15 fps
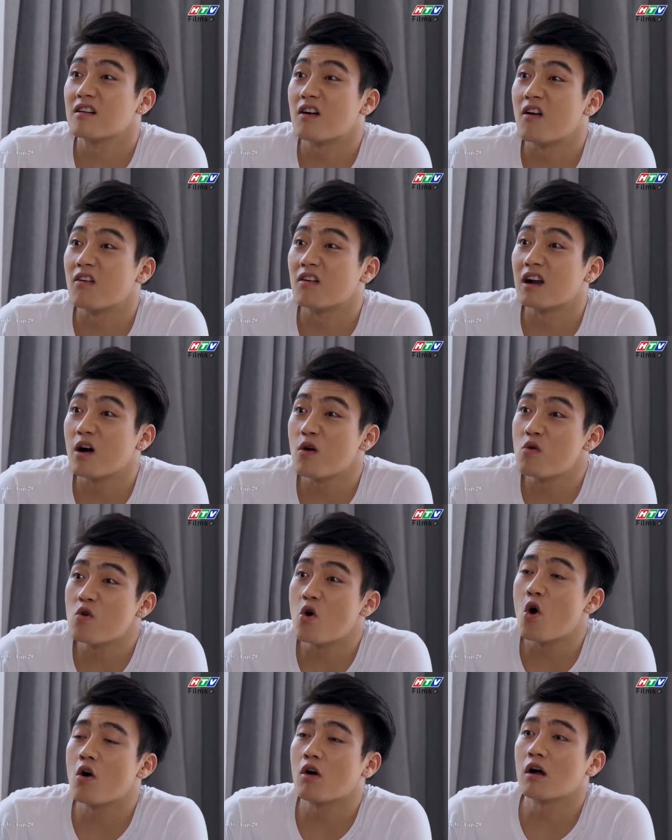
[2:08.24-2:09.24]
còn
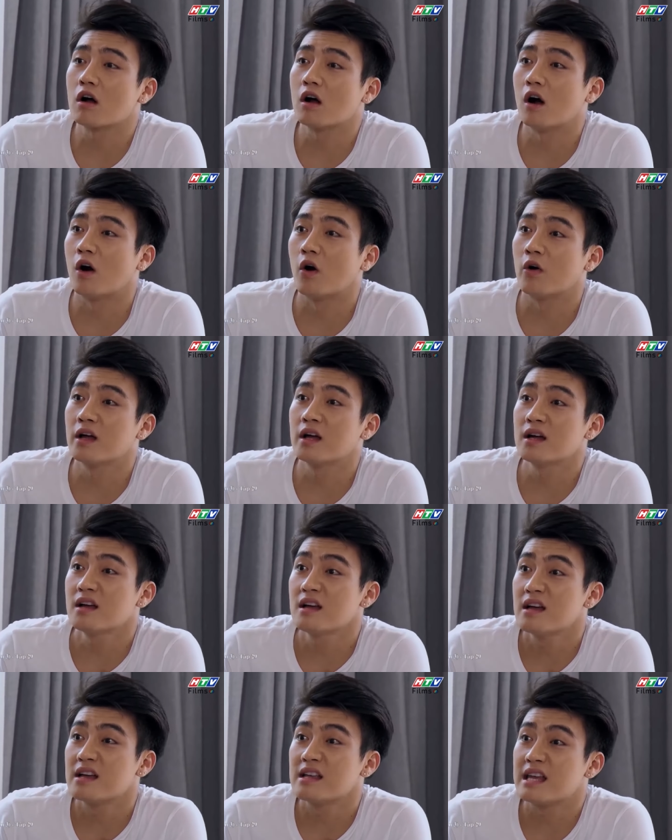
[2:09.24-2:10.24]
lâu cô có cơ hội á
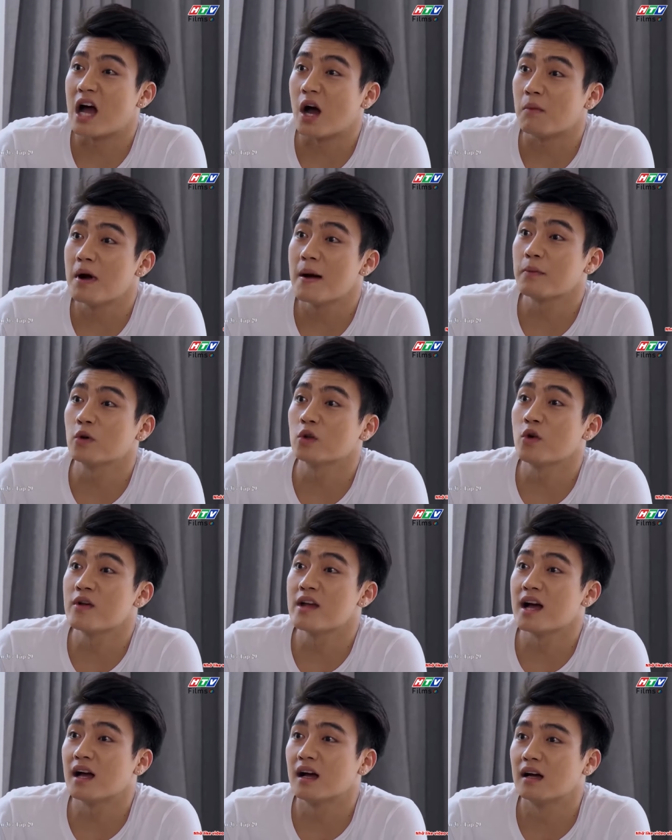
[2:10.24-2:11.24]
vào bếp của
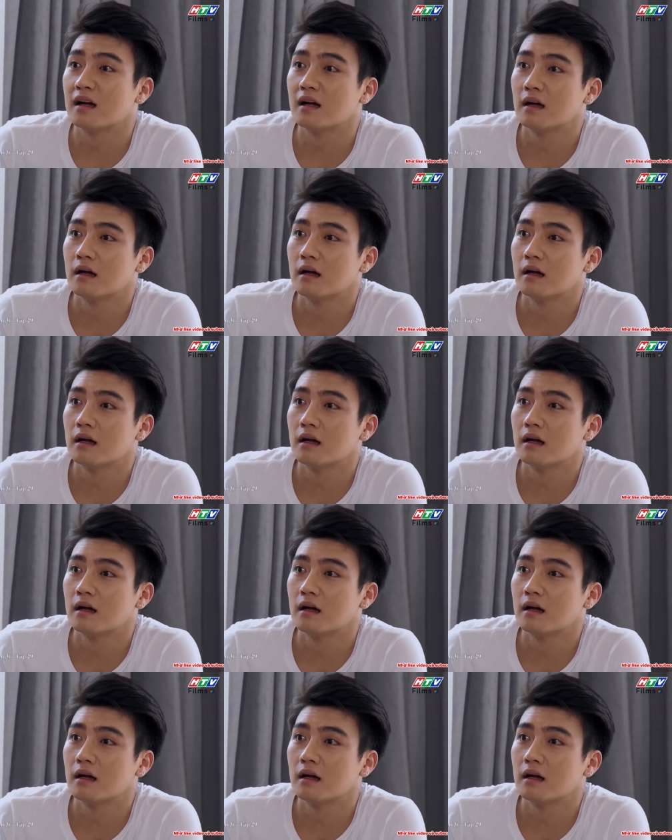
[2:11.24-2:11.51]
tôi nha